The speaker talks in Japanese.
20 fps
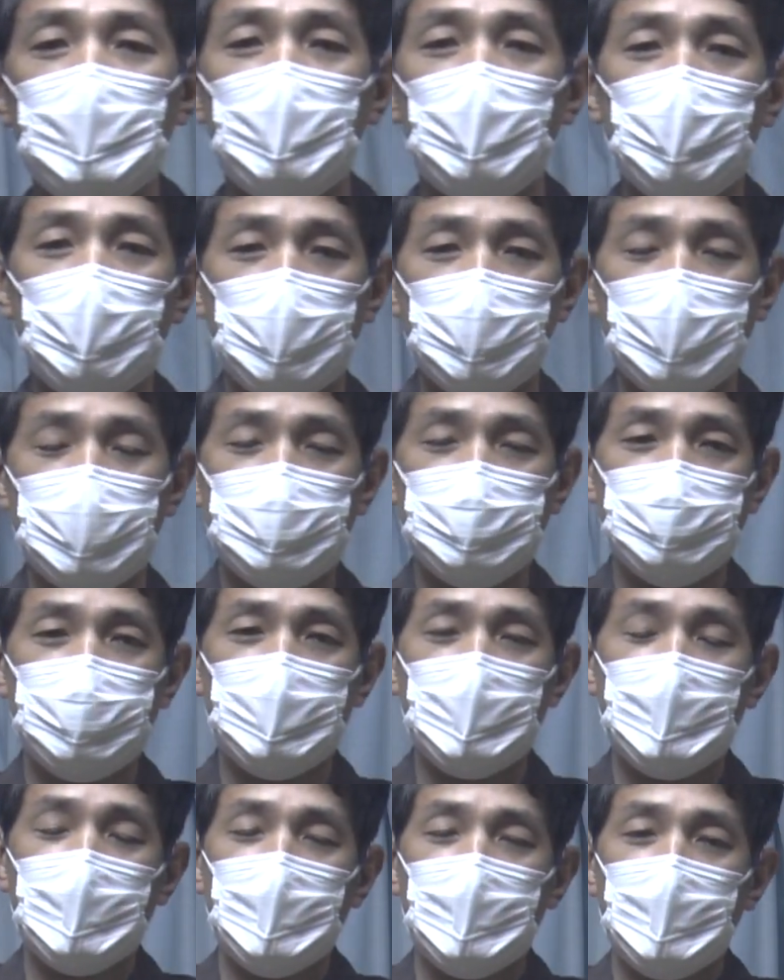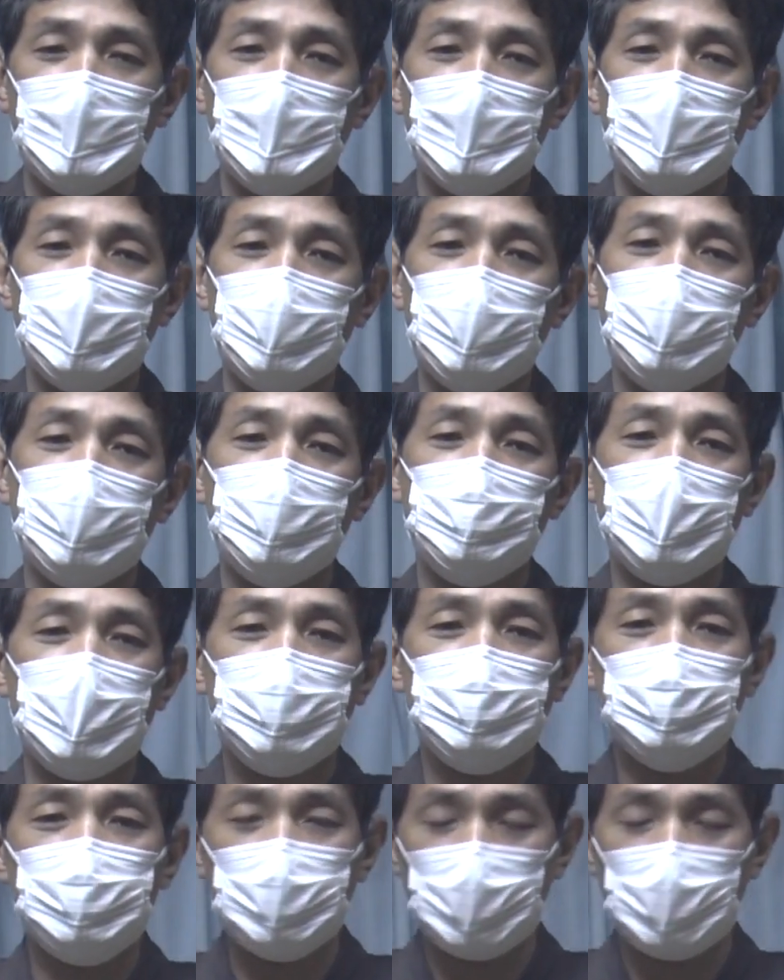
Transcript: 思います、えー、まあ一